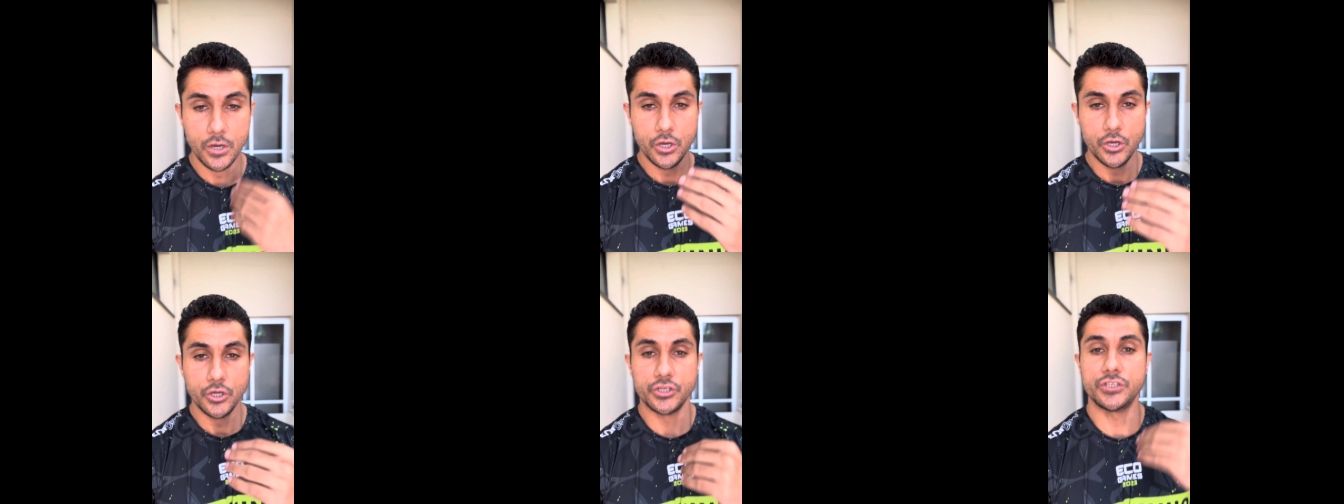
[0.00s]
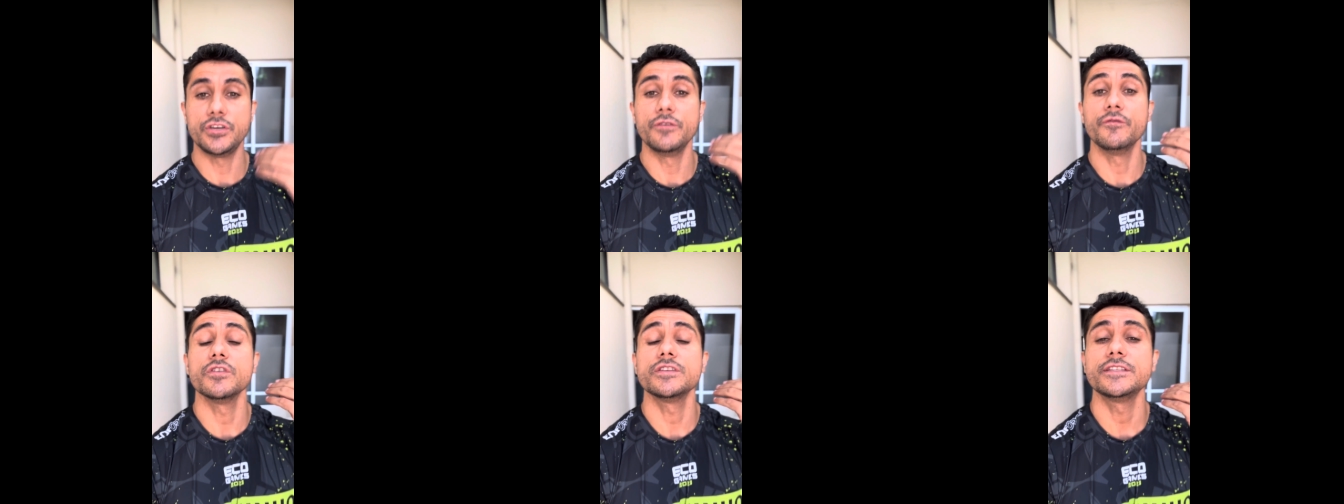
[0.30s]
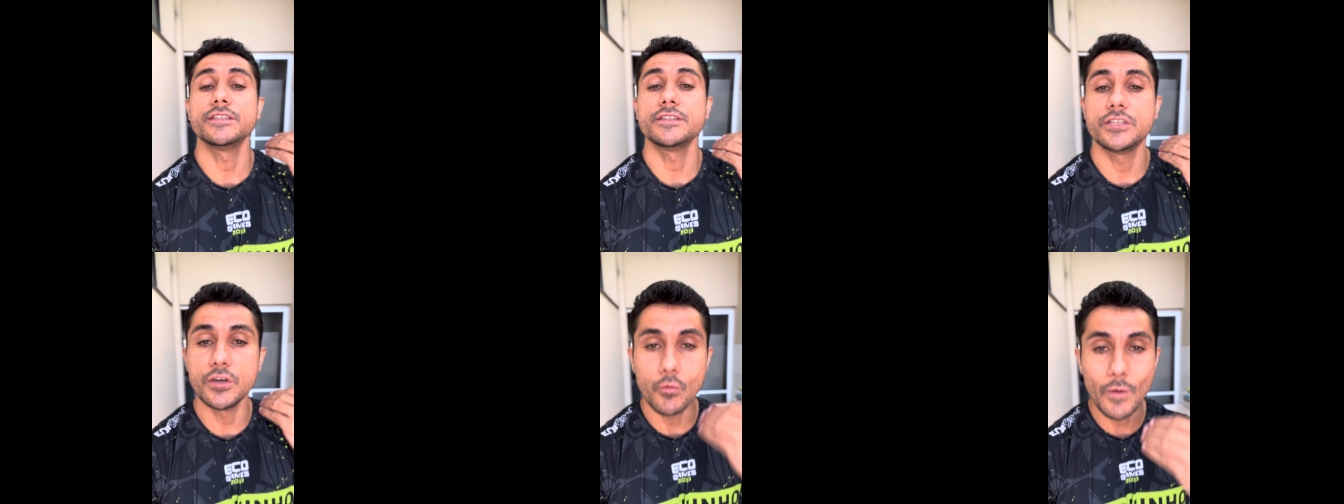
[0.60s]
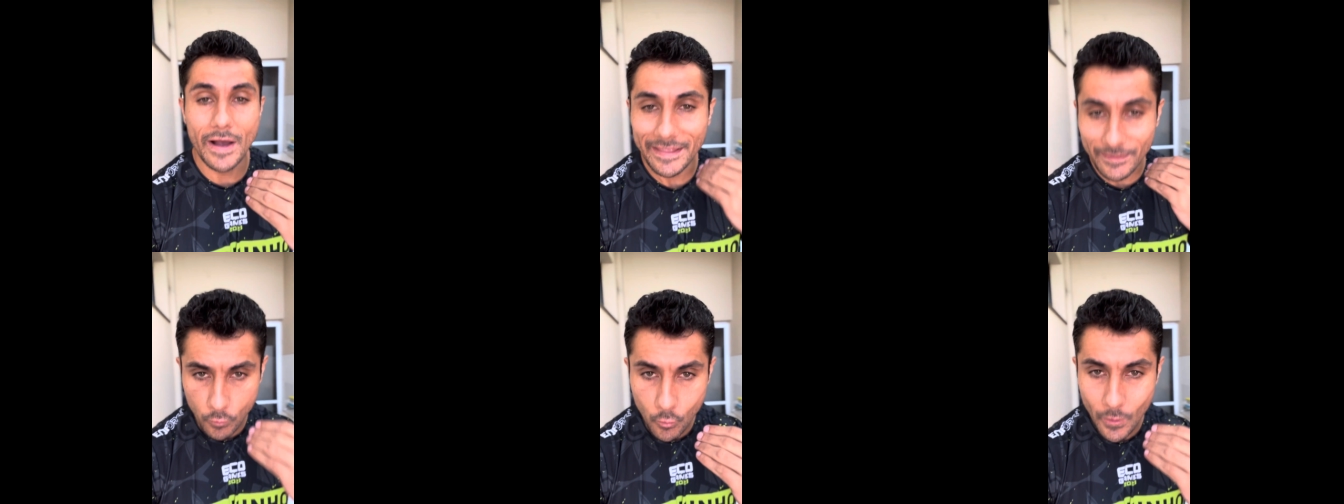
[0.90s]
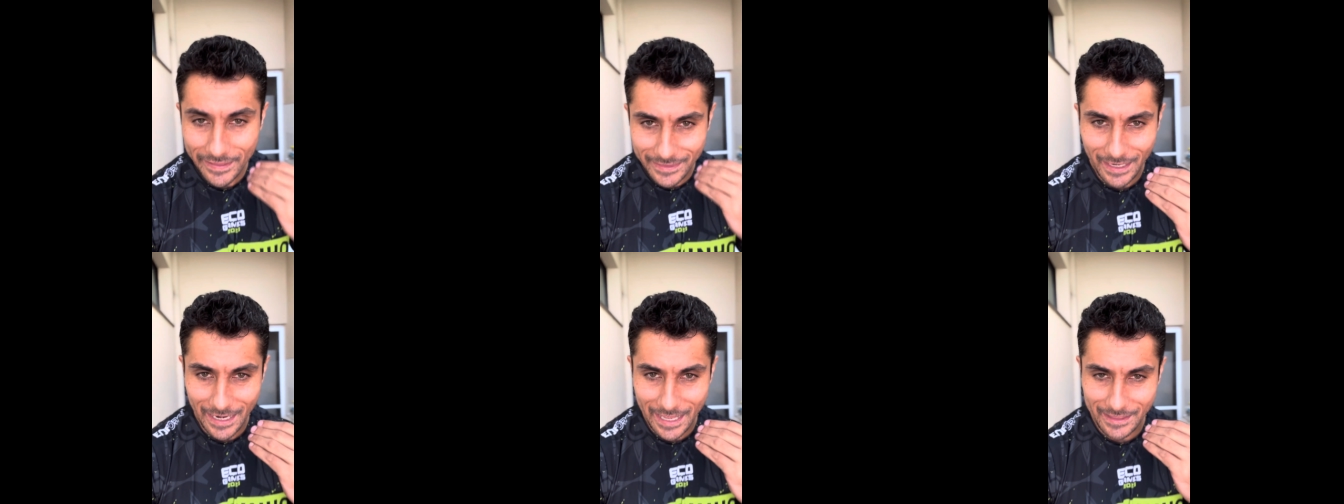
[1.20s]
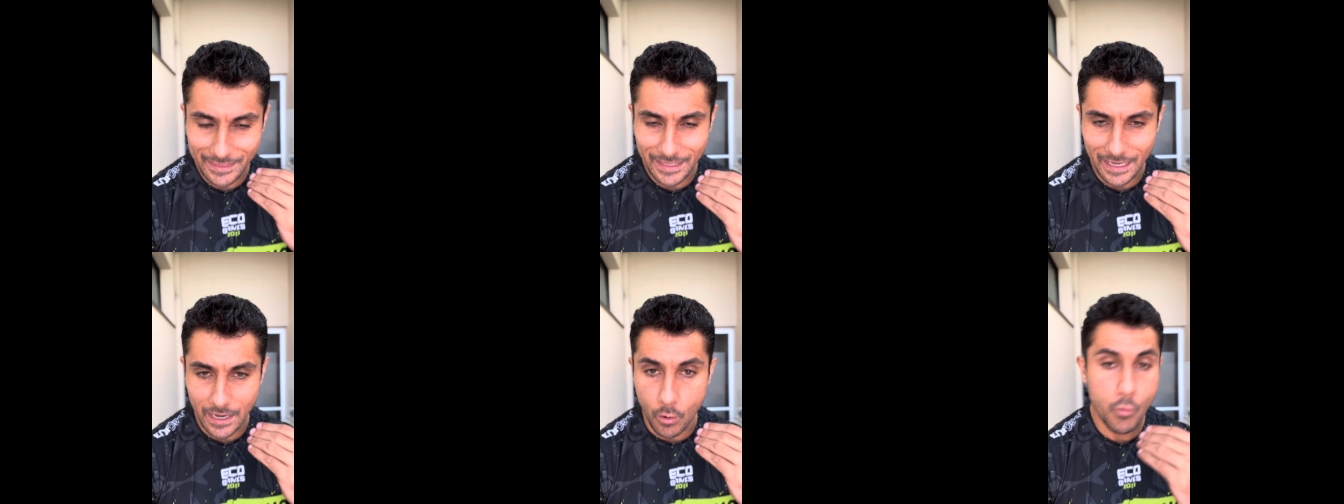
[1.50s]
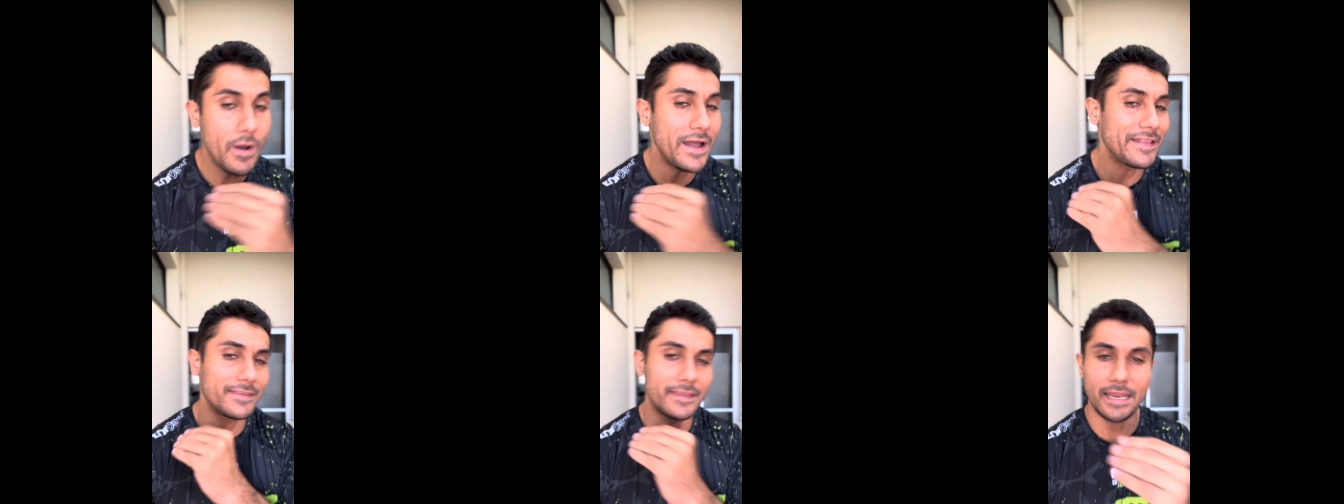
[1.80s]
Se, você, se um, um atleta,
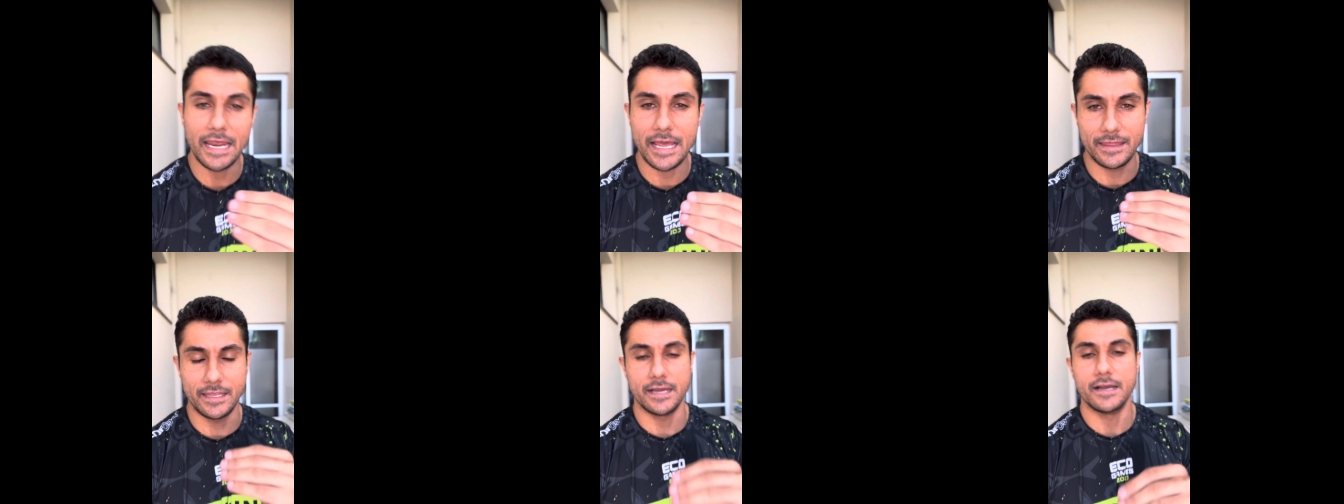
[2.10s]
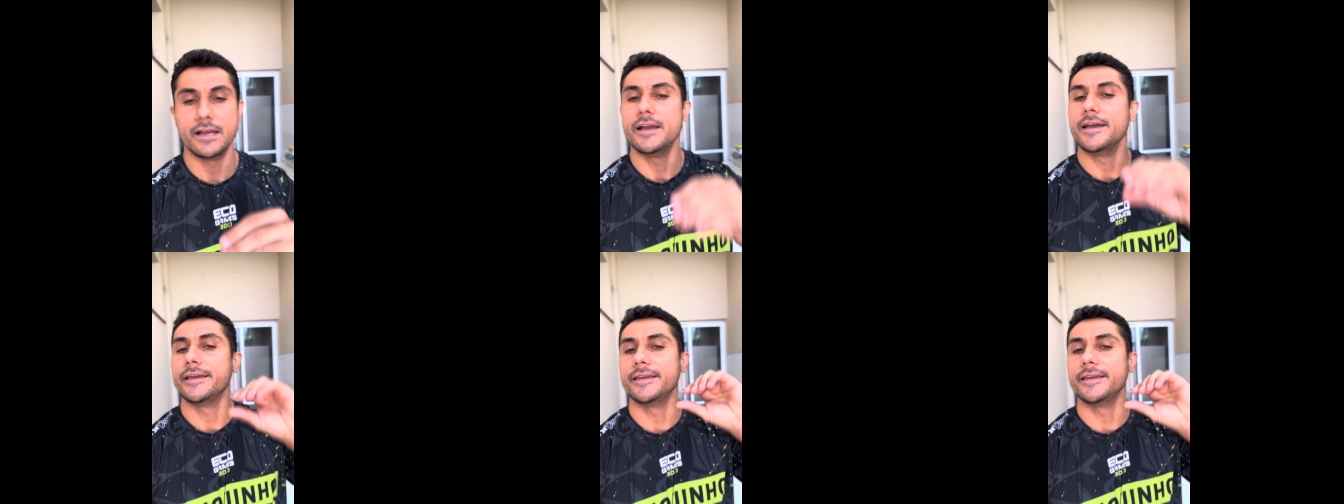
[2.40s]
um atleta,